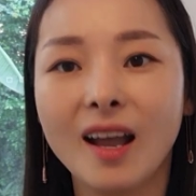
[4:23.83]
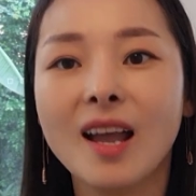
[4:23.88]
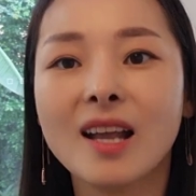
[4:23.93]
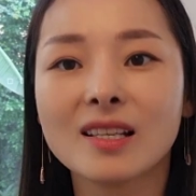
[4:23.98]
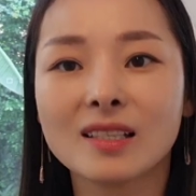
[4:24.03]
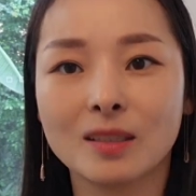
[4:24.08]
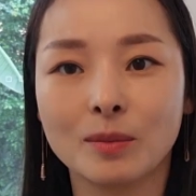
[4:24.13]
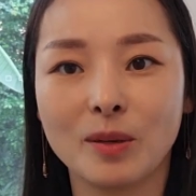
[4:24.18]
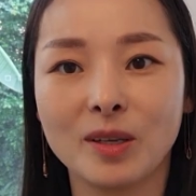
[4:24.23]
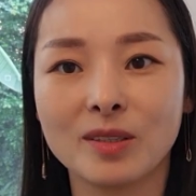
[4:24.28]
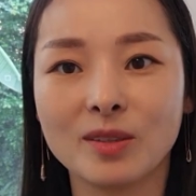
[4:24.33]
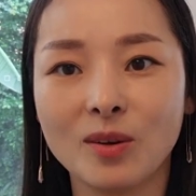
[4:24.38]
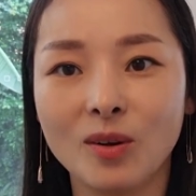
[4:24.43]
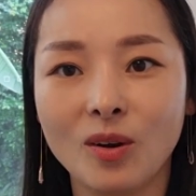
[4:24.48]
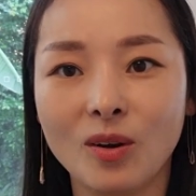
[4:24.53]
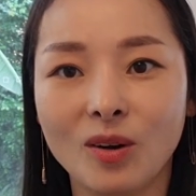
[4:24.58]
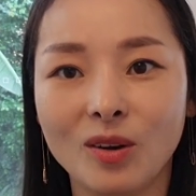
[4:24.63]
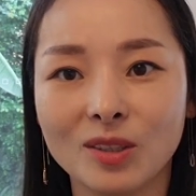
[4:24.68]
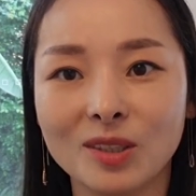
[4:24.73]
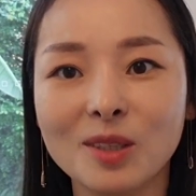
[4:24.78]

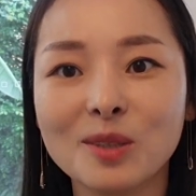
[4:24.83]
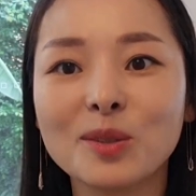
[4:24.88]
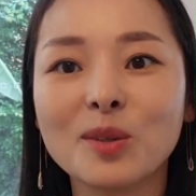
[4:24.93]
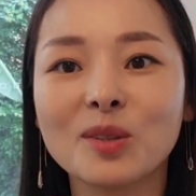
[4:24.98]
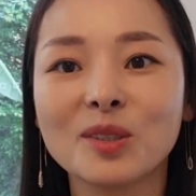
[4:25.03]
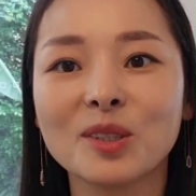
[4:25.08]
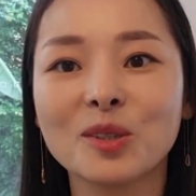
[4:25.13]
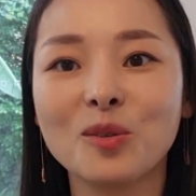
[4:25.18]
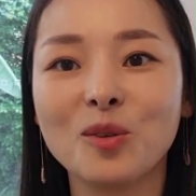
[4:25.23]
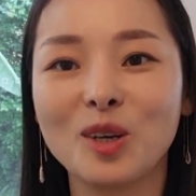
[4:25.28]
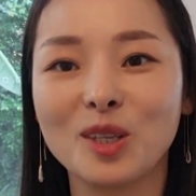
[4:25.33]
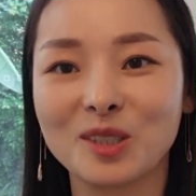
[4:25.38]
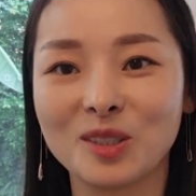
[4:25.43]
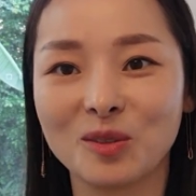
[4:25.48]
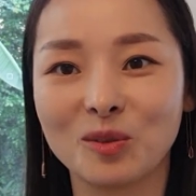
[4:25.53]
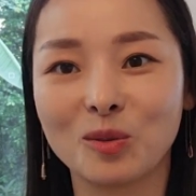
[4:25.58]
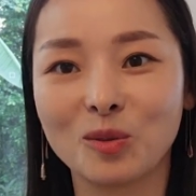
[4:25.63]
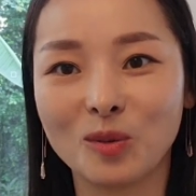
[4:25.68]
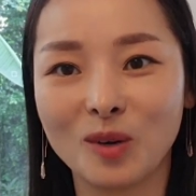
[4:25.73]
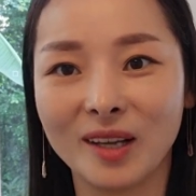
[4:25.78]
집에서 실종 신고가
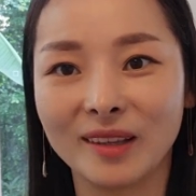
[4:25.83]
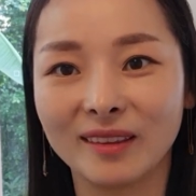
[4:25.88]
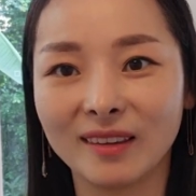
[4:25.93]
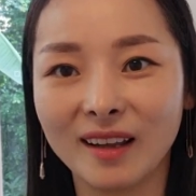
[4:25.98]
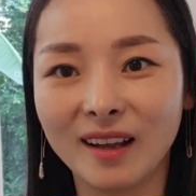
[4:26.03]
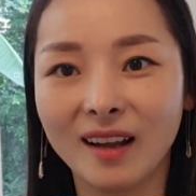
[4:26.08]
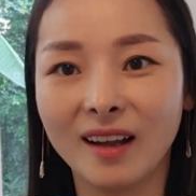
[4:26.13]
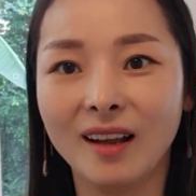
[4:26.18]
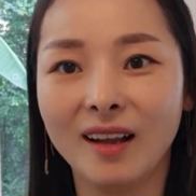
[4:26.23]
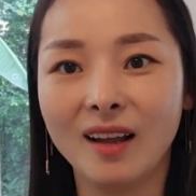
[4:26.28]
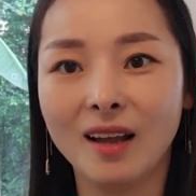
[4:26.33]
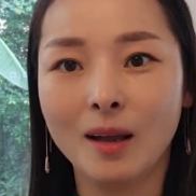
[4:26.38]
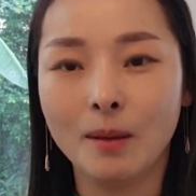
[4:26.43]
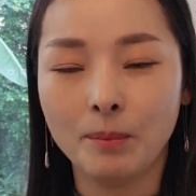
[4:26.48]
지금 들어왔다.